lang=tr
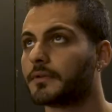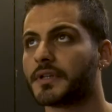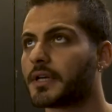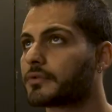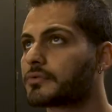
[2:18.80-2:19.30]

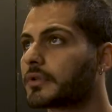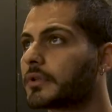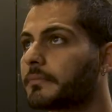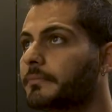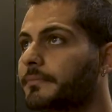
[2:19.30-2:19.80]
Tiyatro
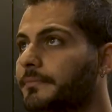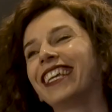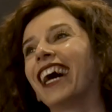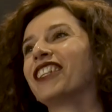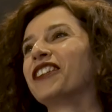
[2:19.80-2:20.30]
sanırım.
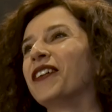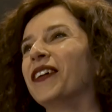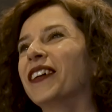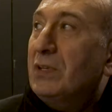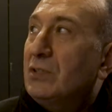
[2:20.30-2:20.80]
Tiyatro.
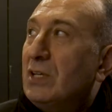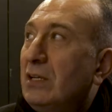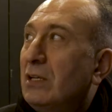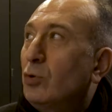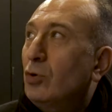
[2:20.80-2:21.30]

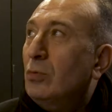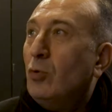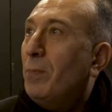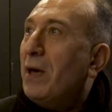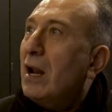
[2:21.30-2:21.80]
Zannediyorum
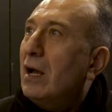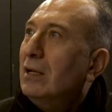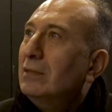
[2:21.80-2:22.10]
opera.